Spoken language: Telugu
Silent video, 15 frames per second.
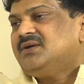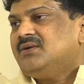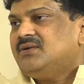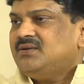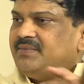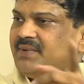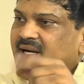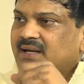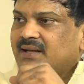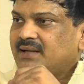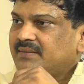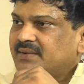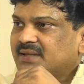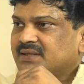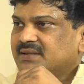రెండు
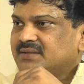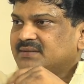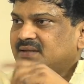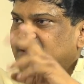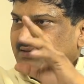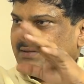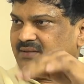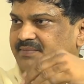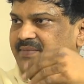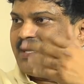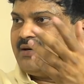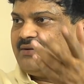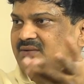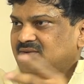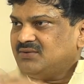పాఠాలే మనకి అదే
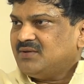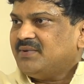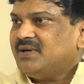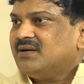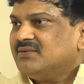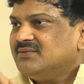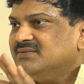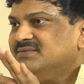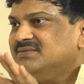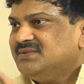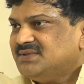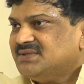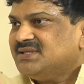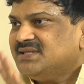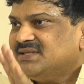పాఠం ఇది గుణపాఠం
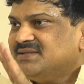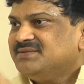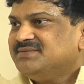అంతే